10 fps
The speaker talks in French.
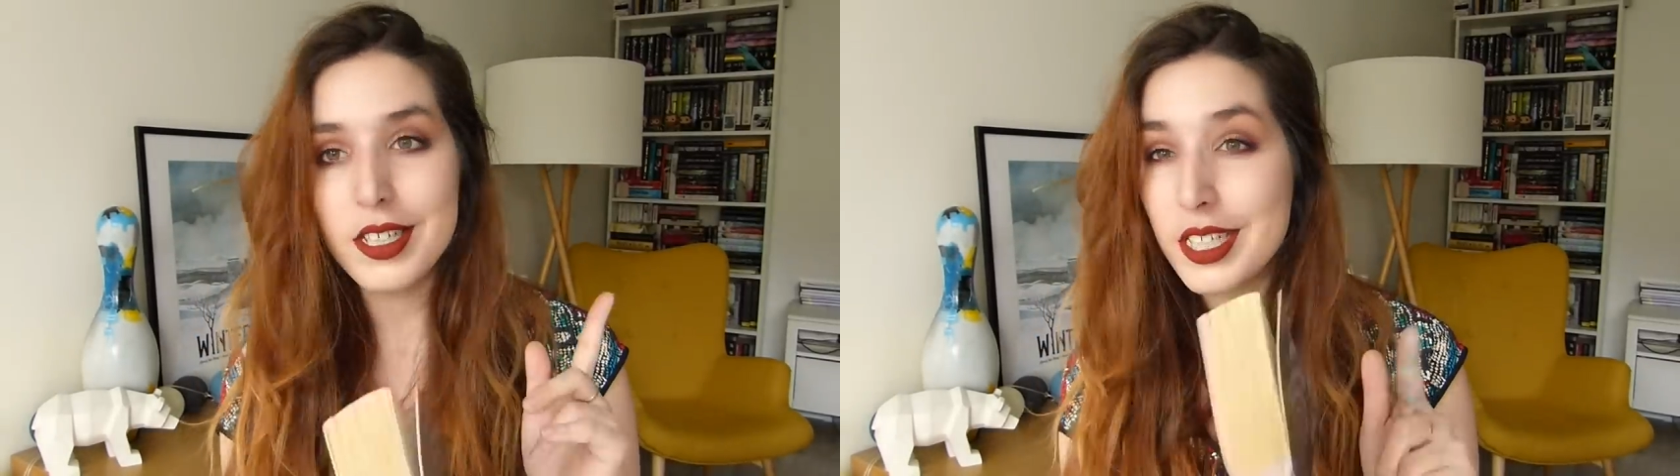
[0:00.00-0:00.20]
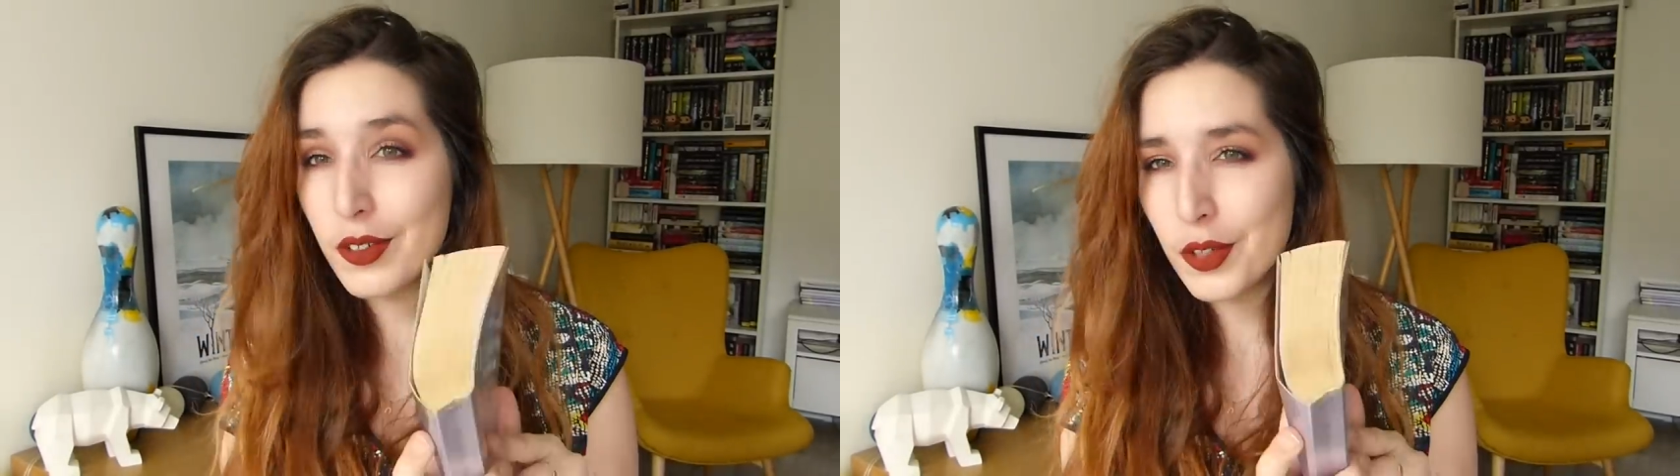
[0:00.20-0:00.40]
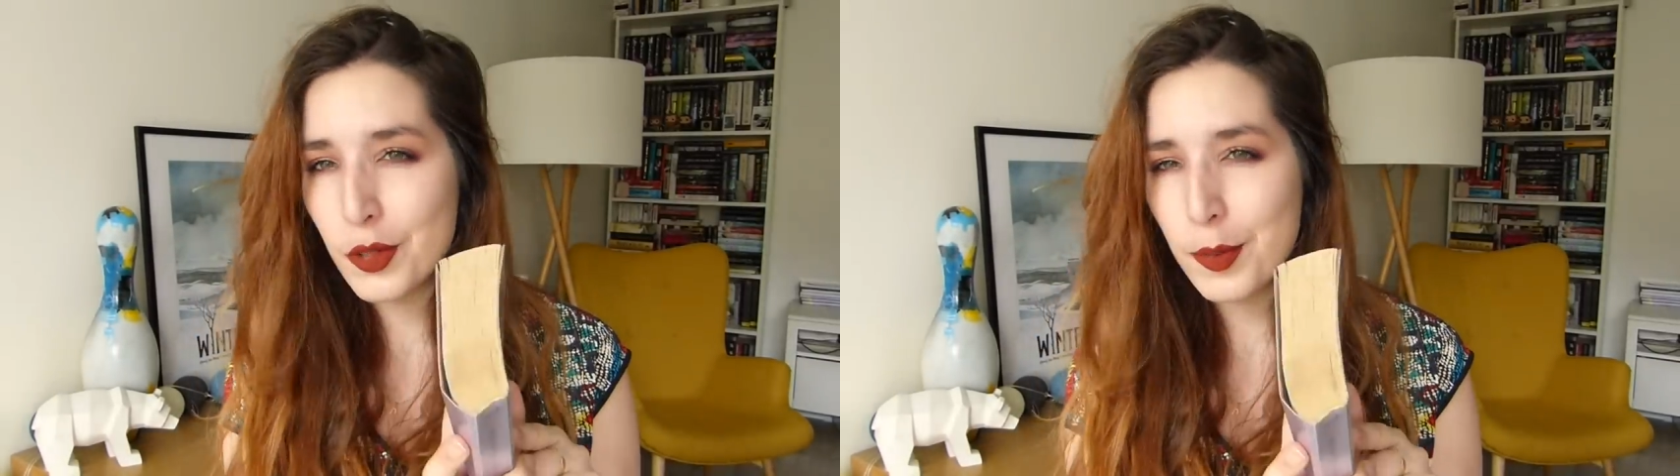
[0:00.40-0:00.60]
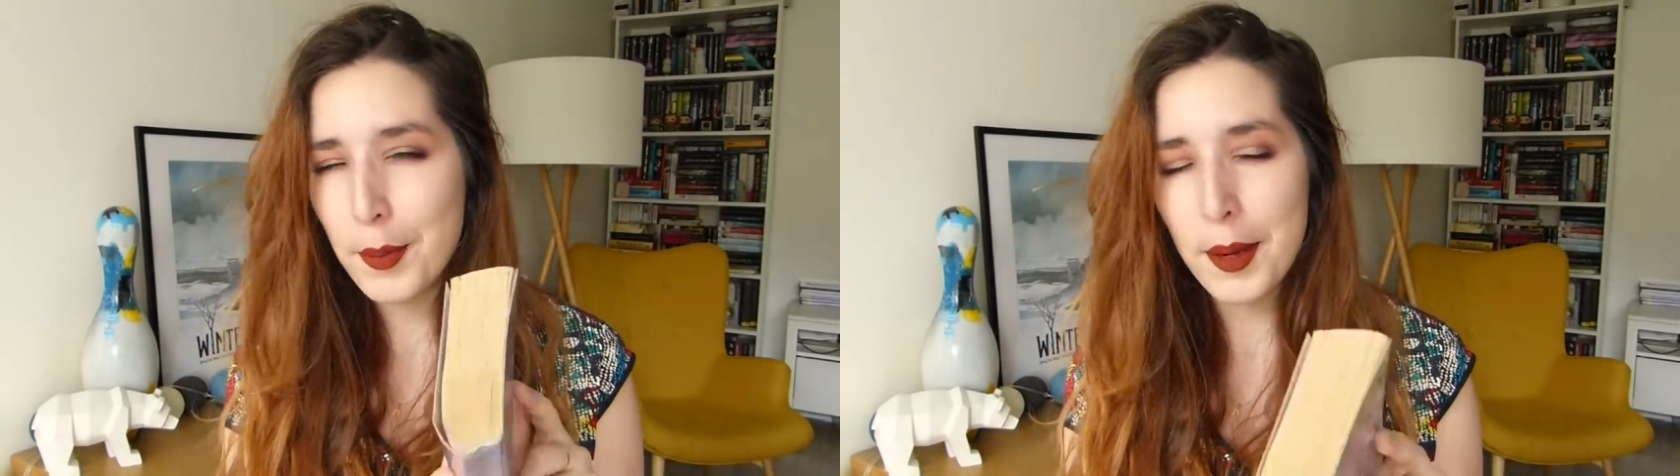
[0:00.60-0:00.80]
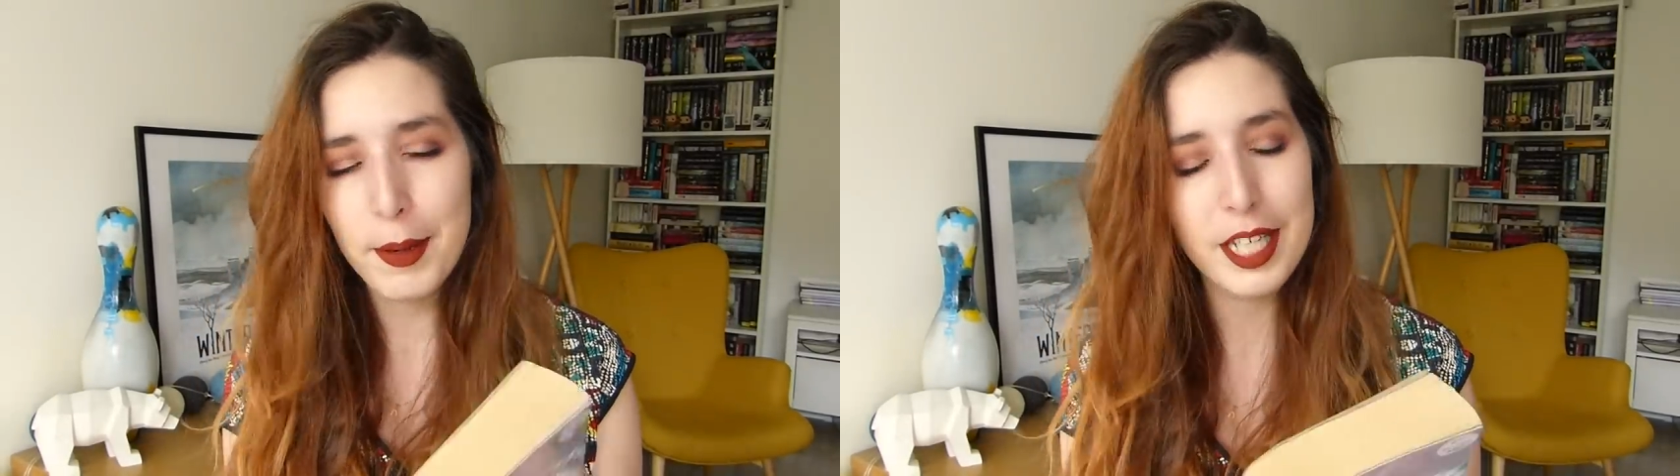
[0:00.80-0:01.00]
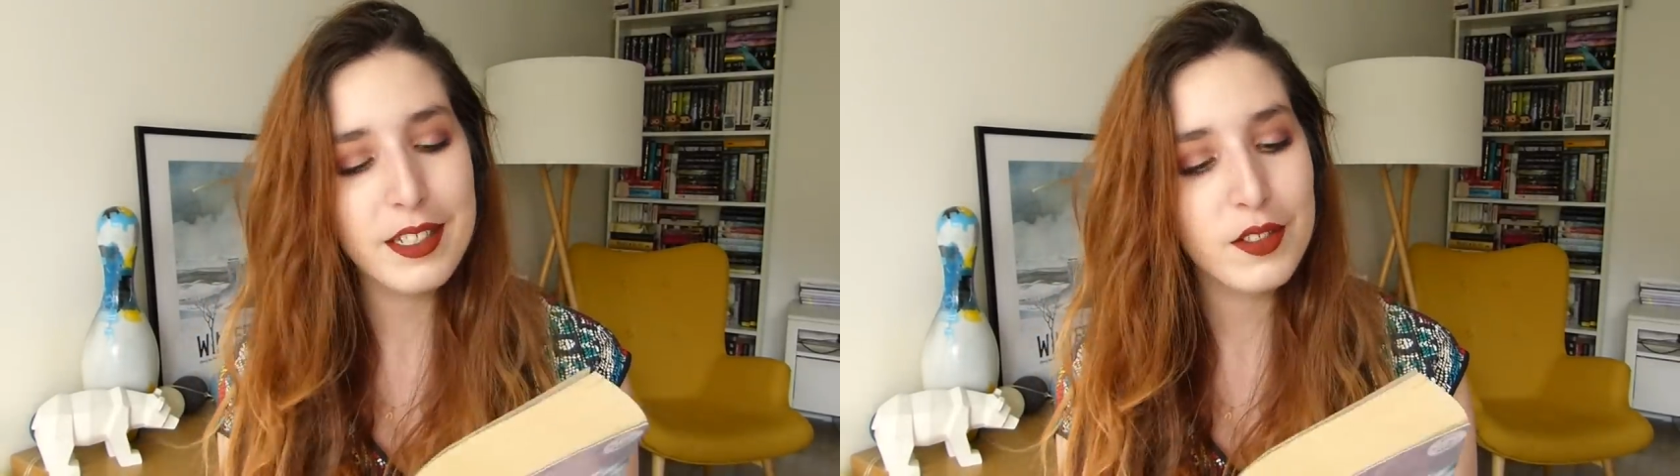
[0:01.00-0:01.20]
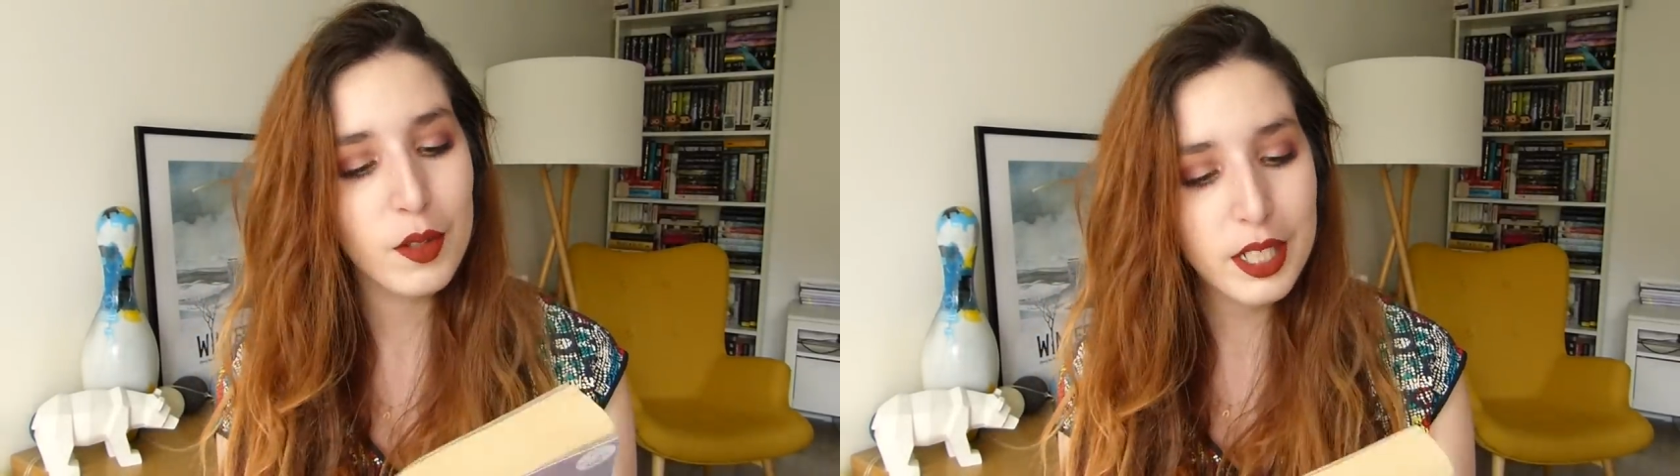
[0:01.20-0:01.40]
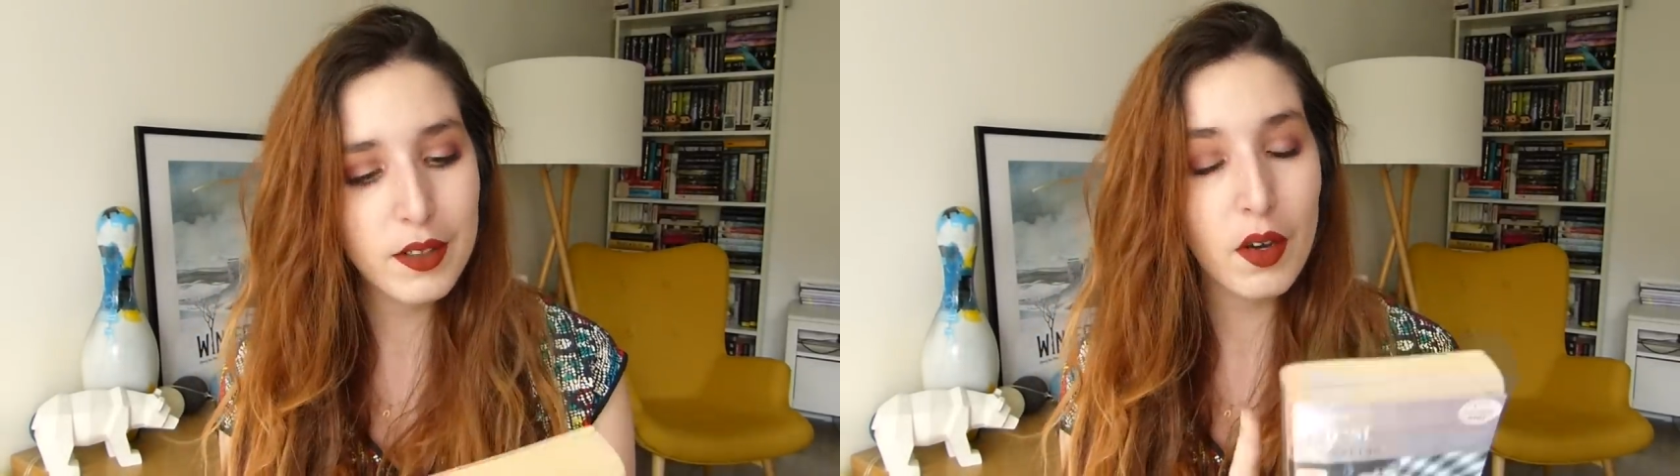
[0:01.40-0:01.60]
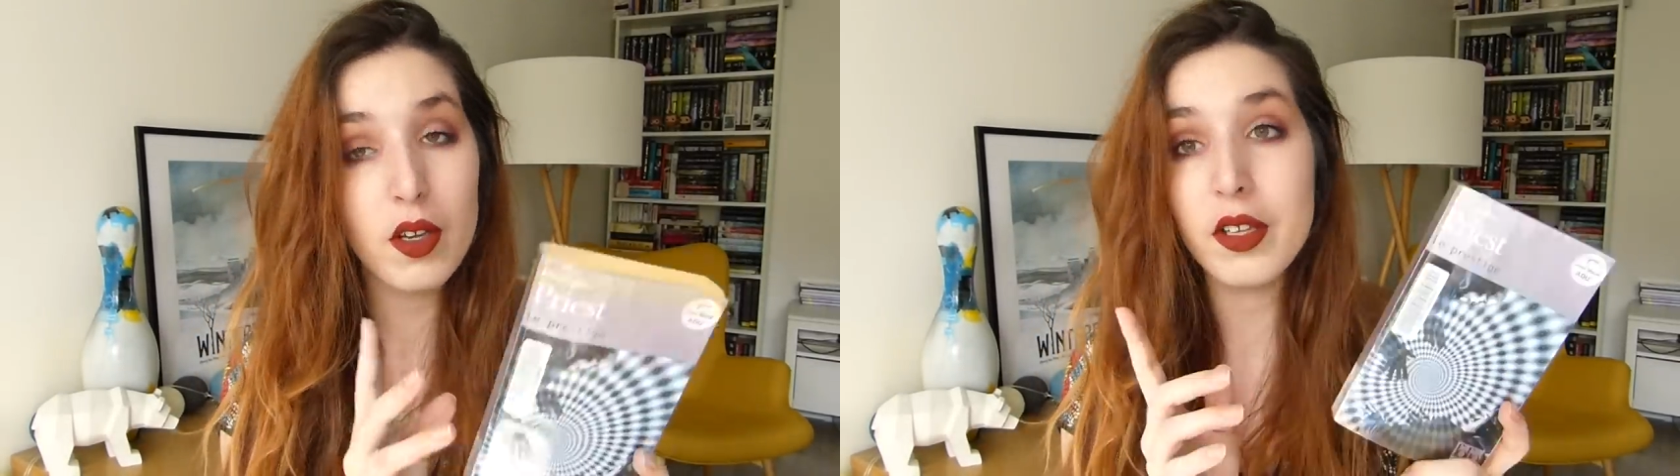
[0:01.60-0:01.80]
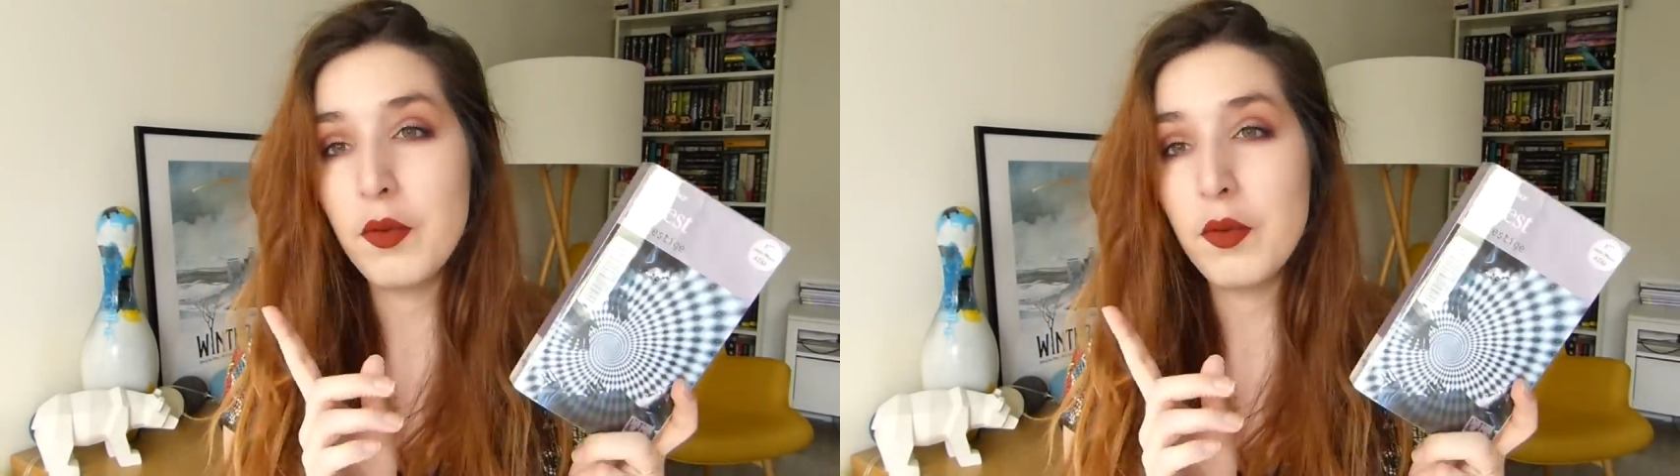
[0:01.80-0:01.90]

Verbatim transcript: j'ai entendu pas mal parler de ce livre.